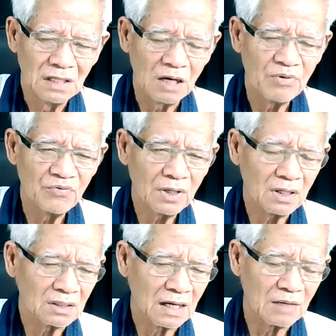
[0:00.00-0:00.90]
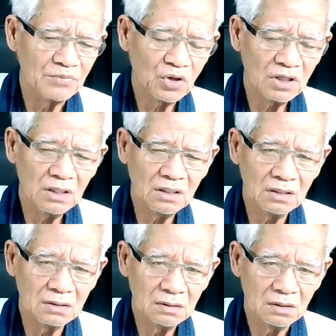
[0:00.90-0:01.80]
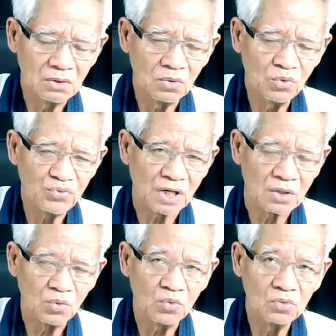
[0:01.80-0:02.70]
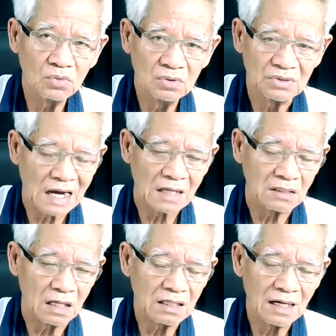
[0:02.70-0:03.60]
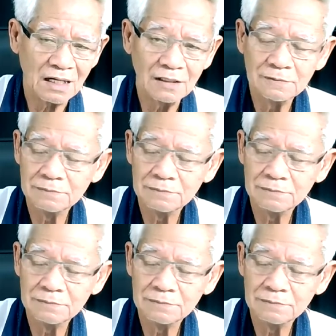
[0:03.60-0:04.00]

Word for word: เอาเป็นว่าถามย้อนนิดนึง หนูรู้จักลุงจากไหนคะ